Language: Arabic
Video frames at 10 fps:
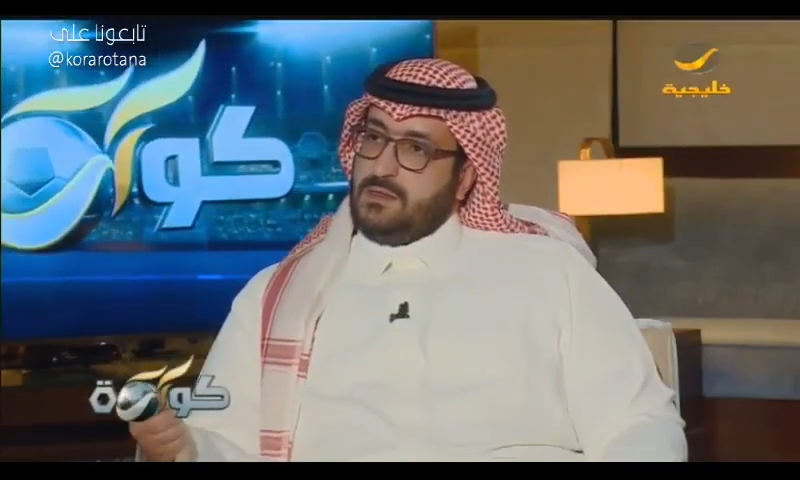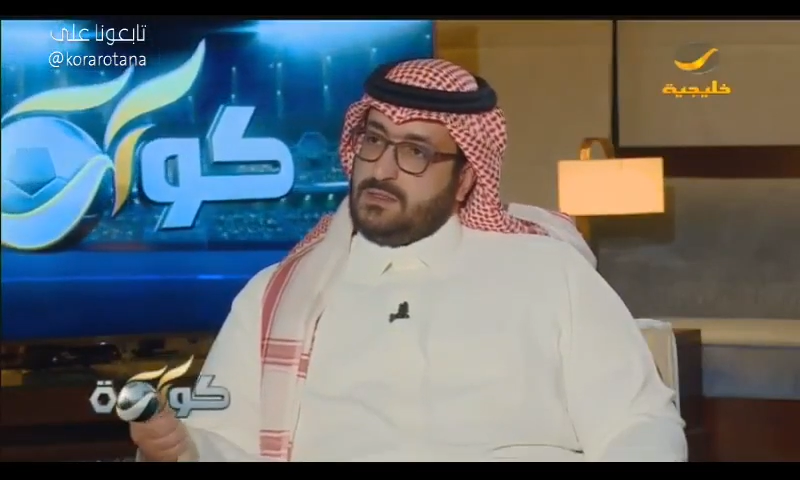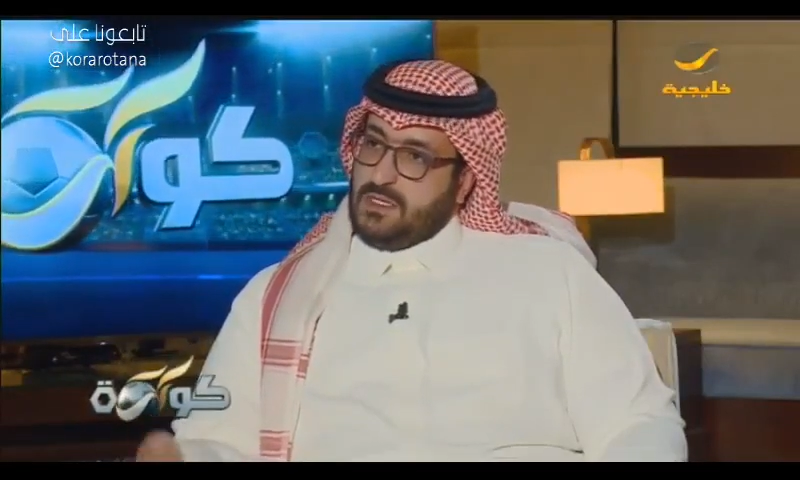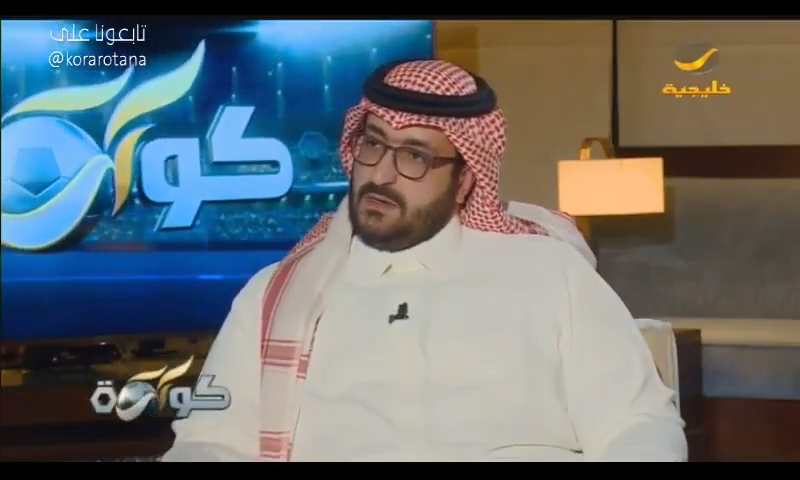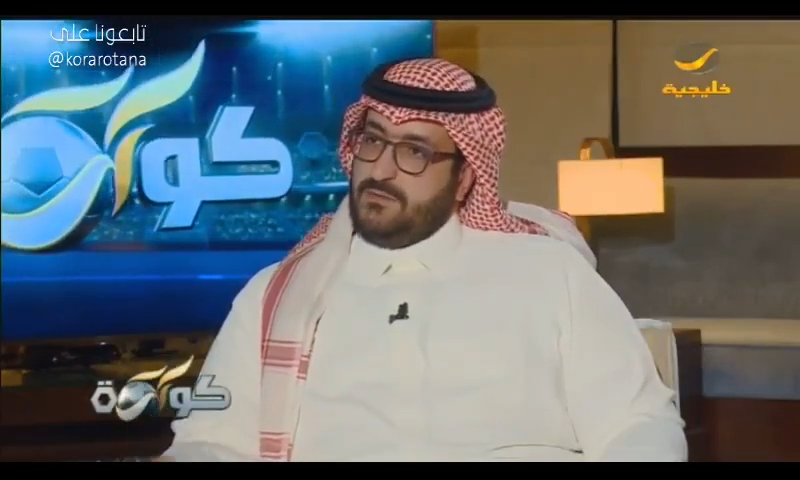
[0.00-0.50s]

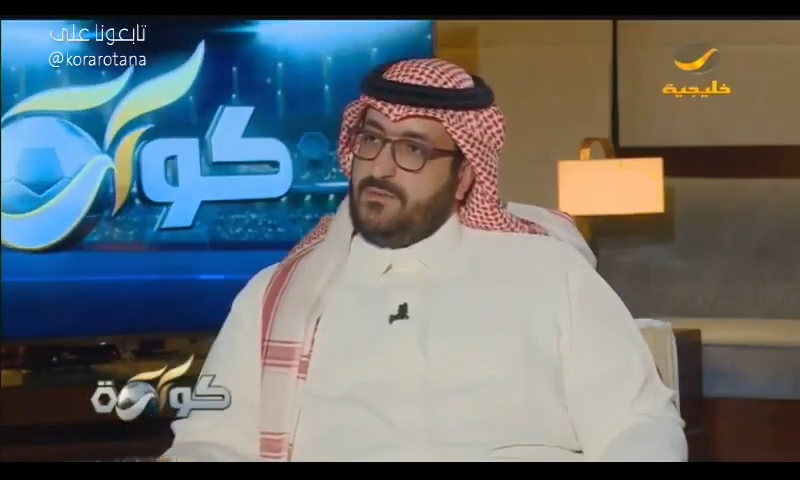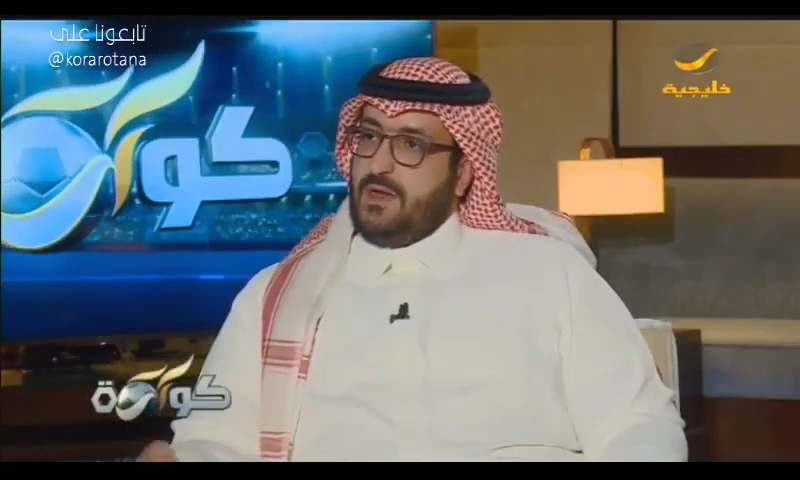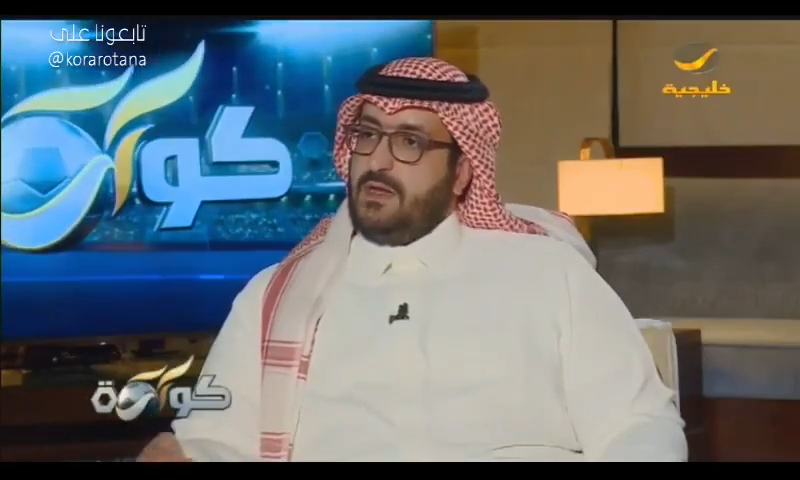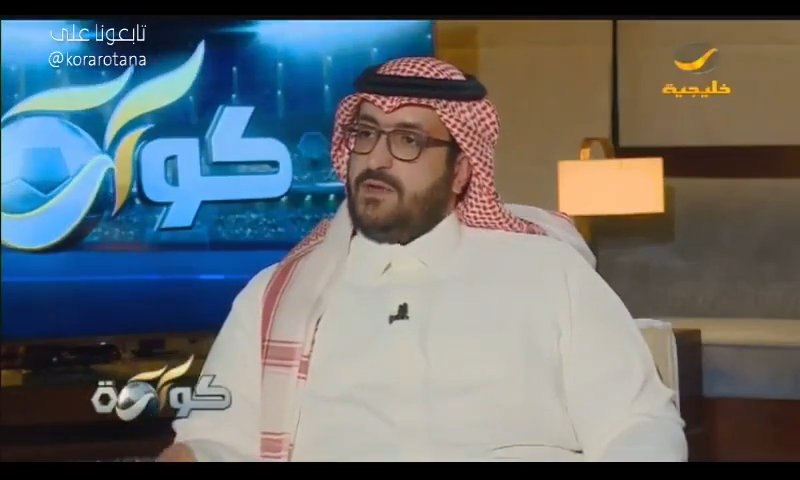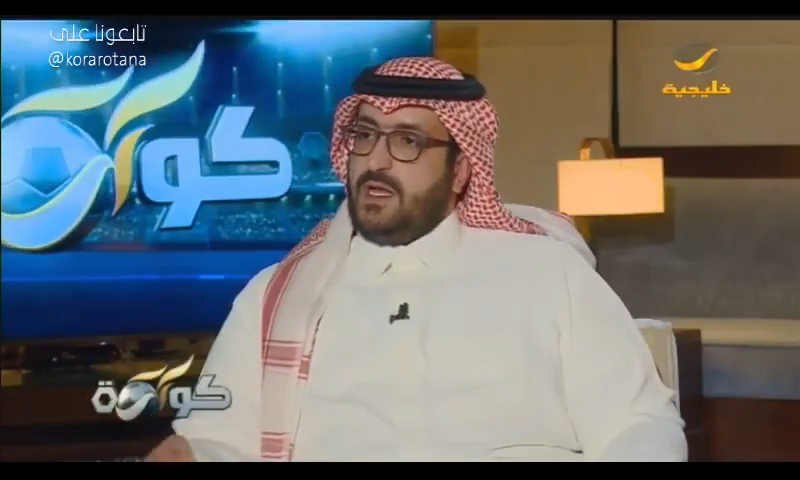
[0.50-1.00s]
صرف
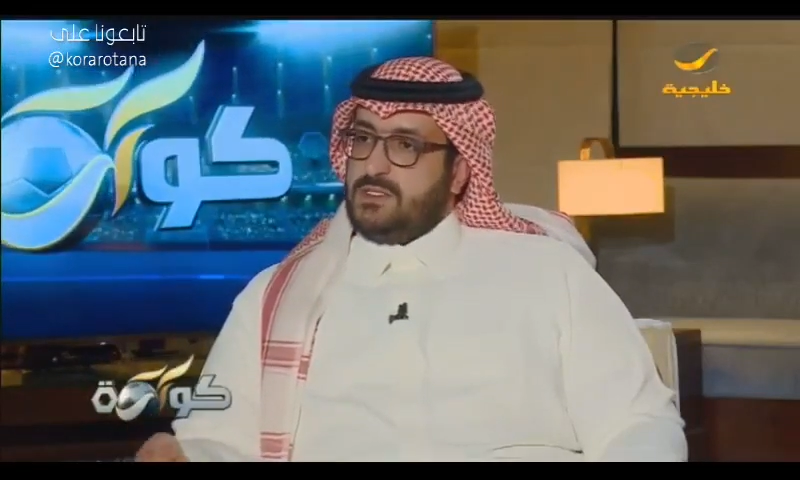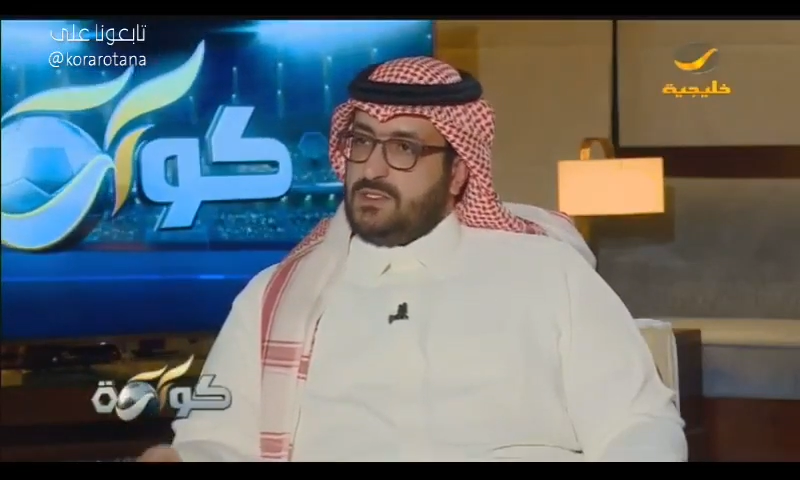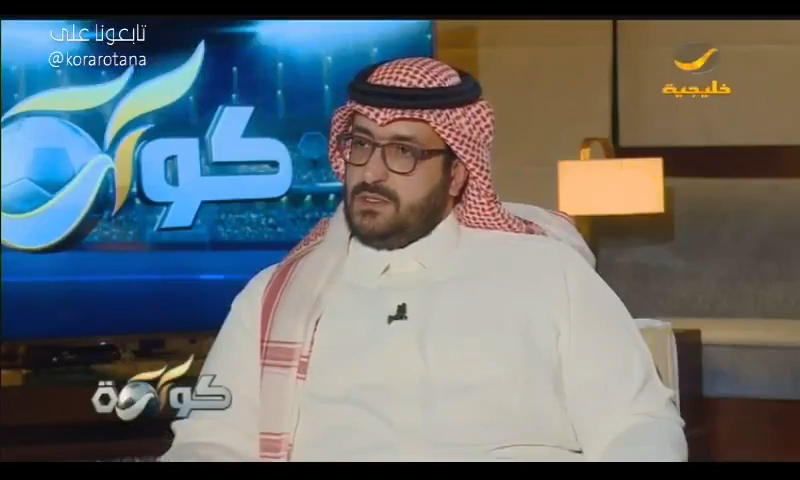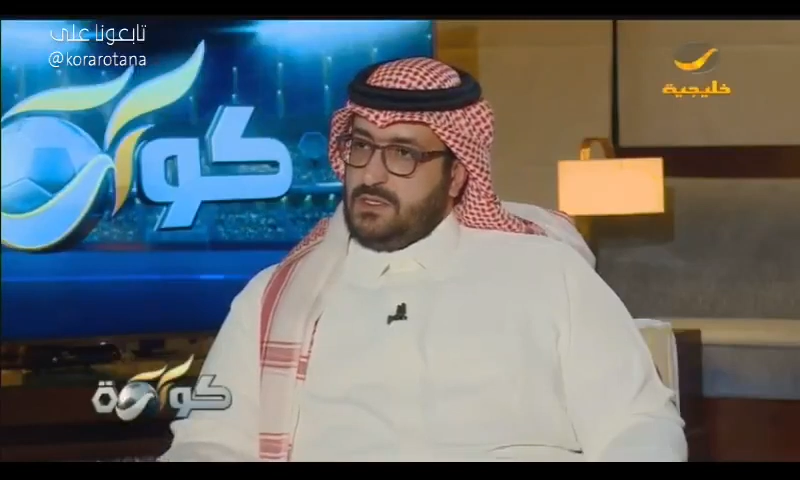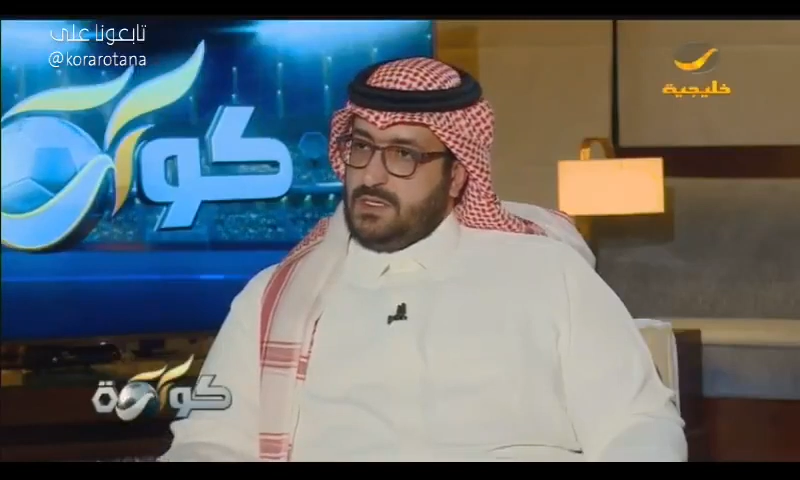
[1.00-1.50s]
على الفئات
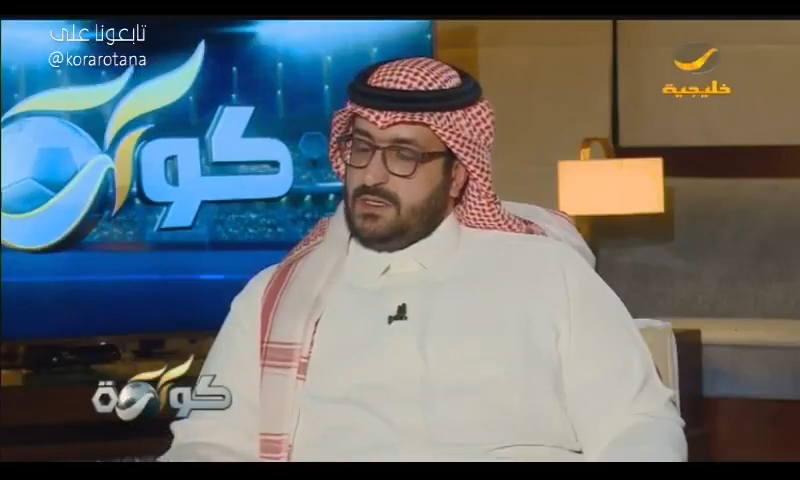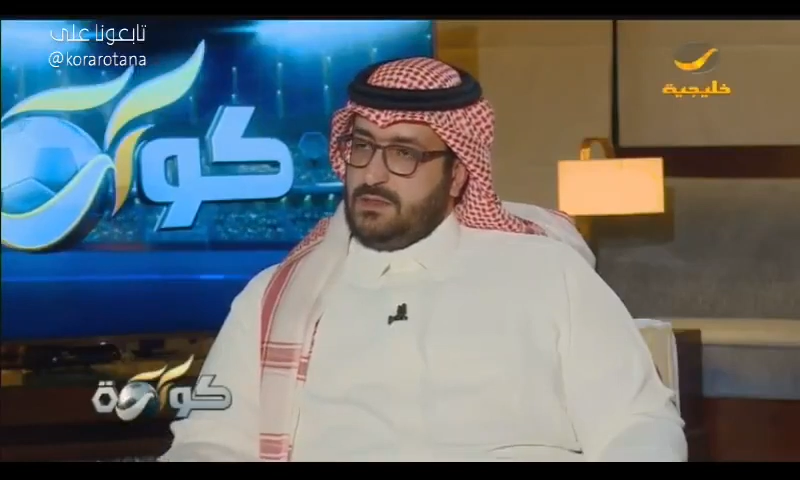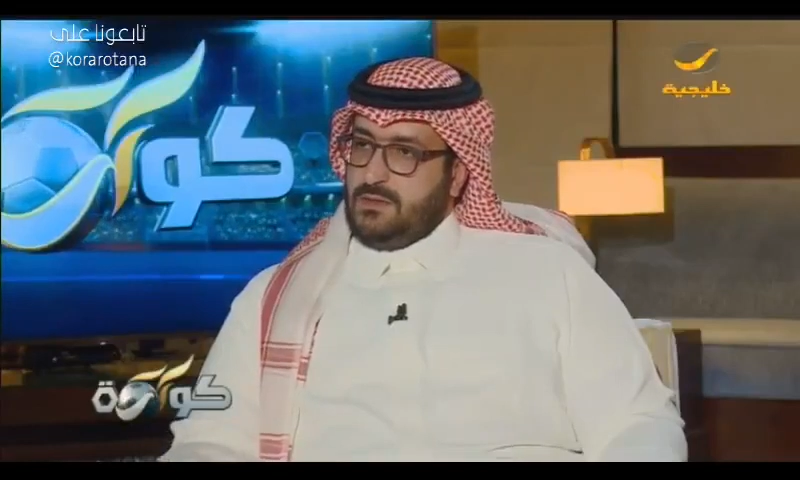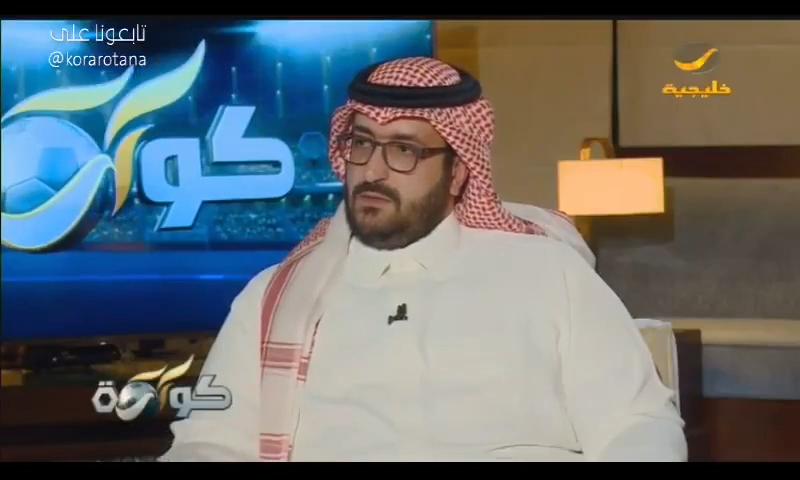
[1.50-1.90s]
السنيه